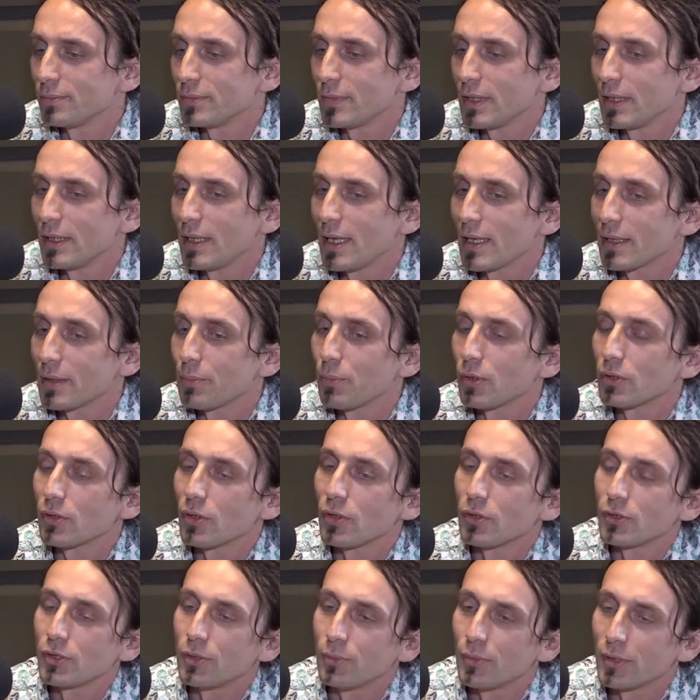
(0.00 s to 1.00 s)
jak
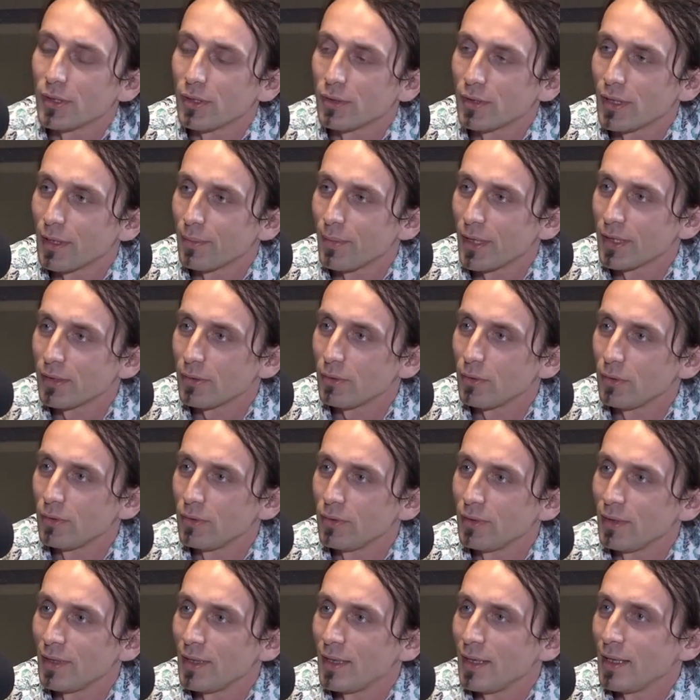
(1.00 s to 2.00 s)
podchodzimy do tematu,
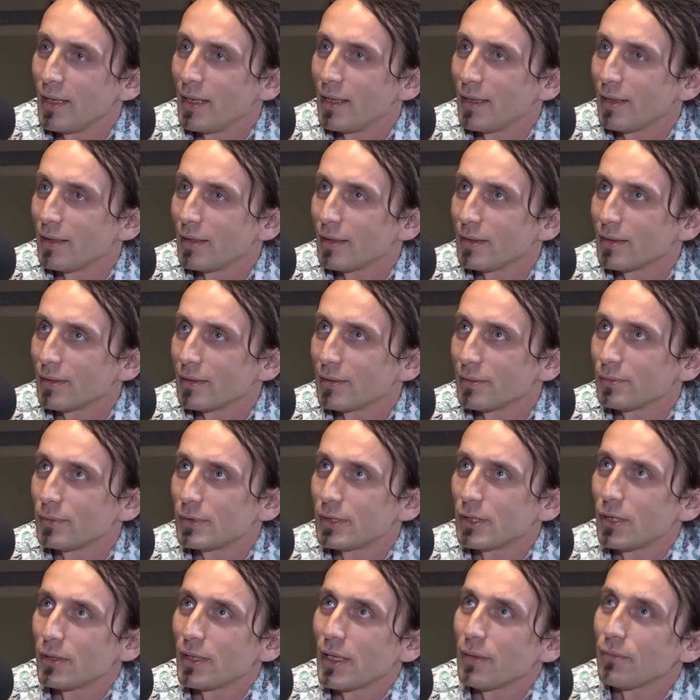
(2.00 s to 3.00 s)
e,
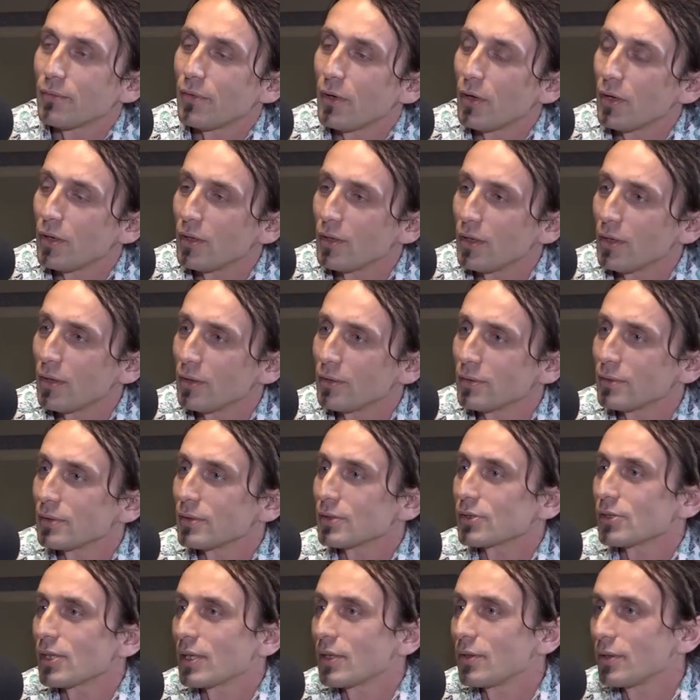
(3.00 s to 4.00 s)
co nam wolno,
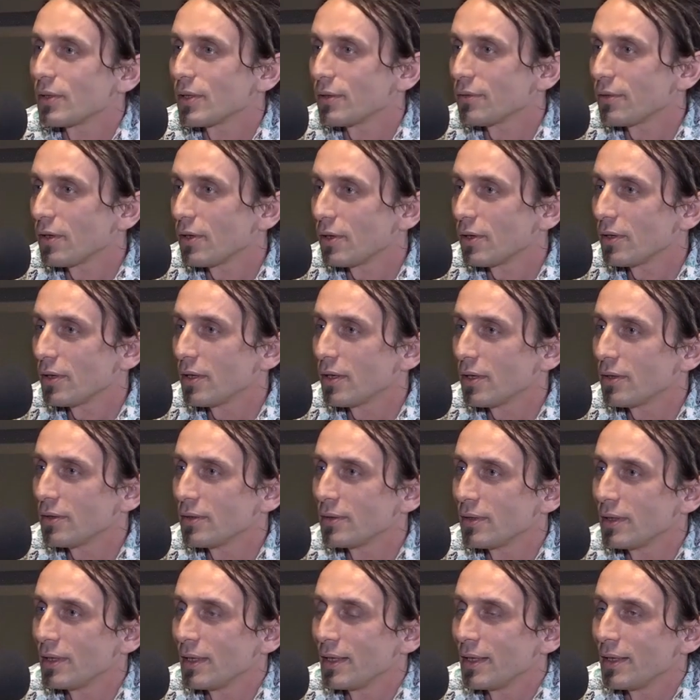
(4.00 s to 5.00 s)
czego nie wolno.
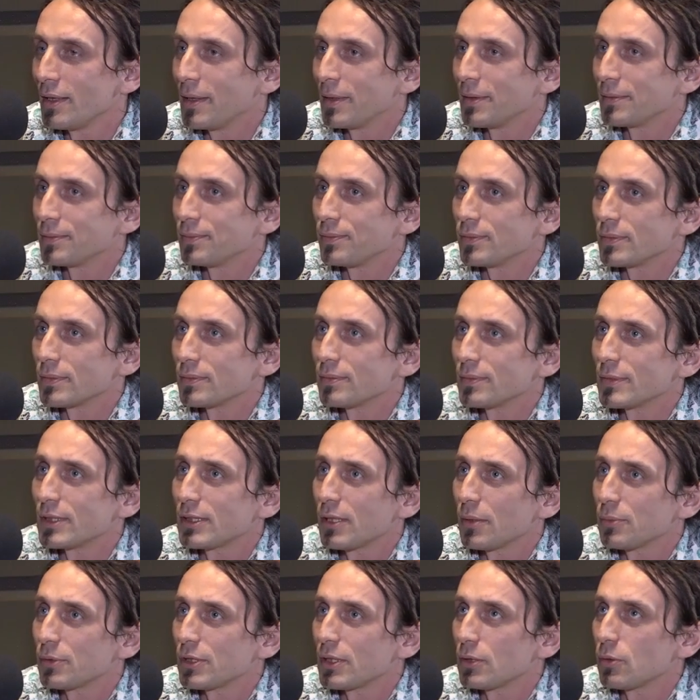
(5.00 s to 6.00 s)

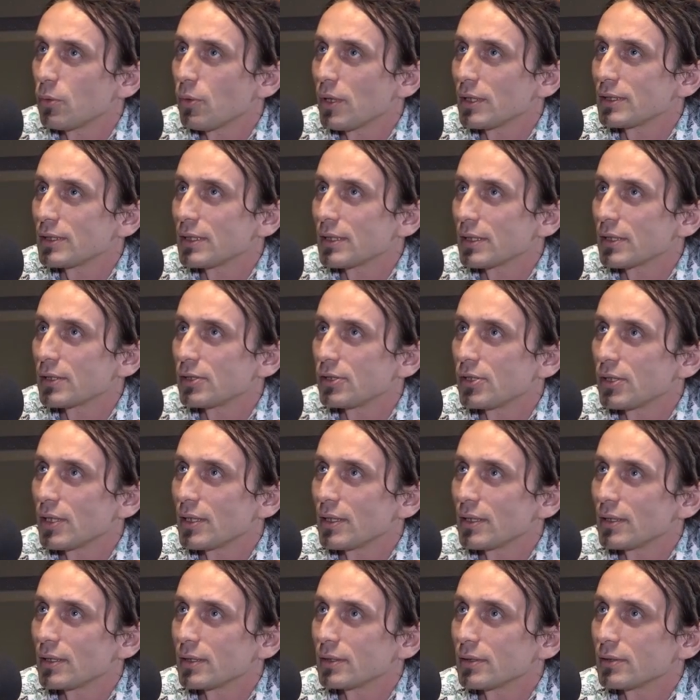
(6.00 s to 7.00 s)
Są sytuacje, gdzie
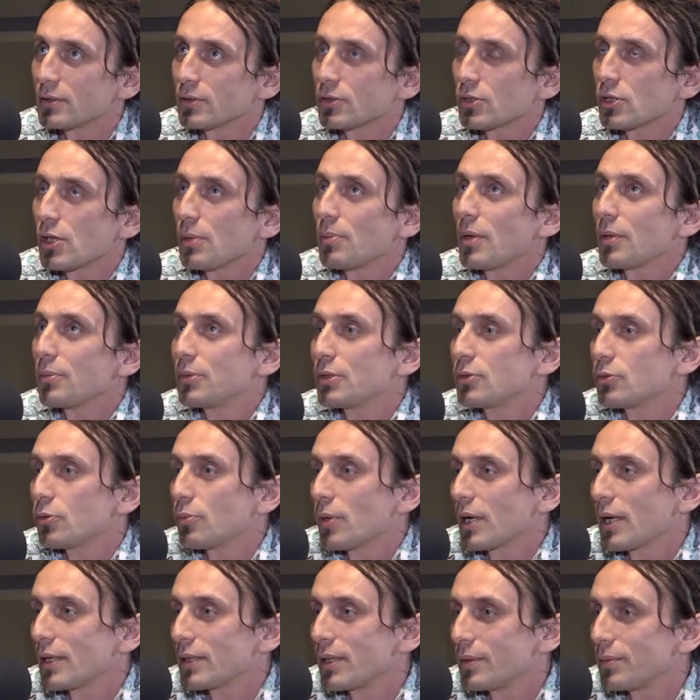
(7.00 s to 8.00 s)
trzeba być
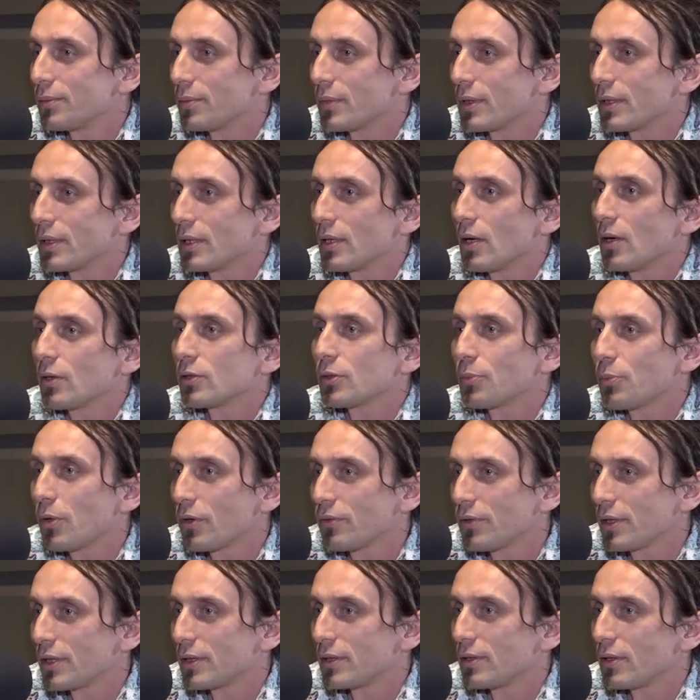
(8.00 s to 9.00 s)
ubranym
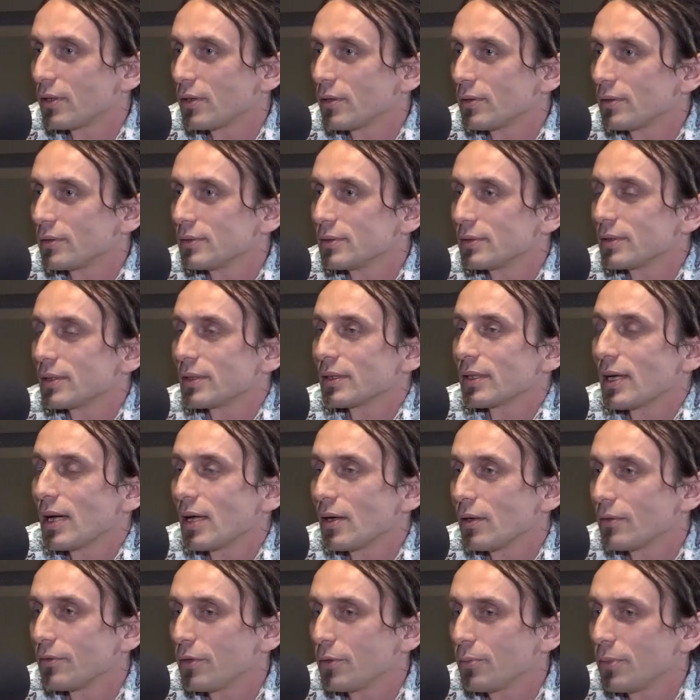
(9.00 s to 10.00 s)
odpowiednio
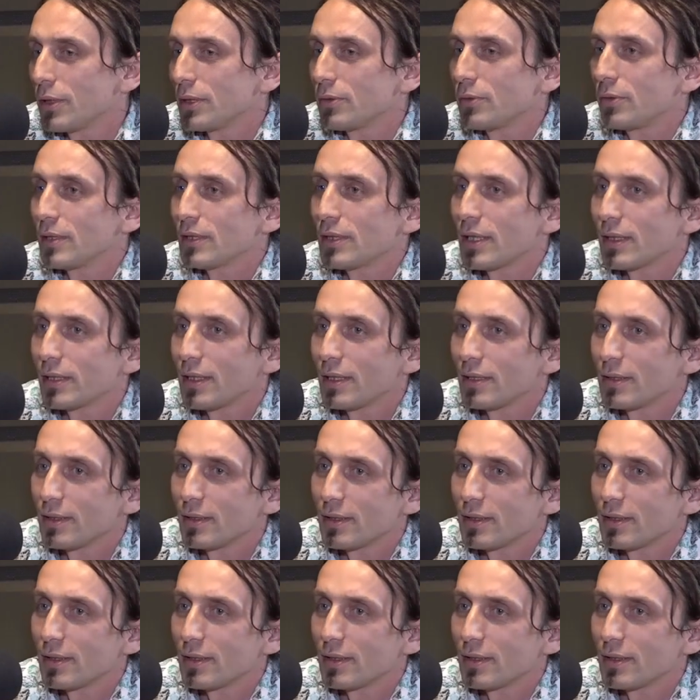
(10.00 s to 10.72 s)
galowo. Panuje takie,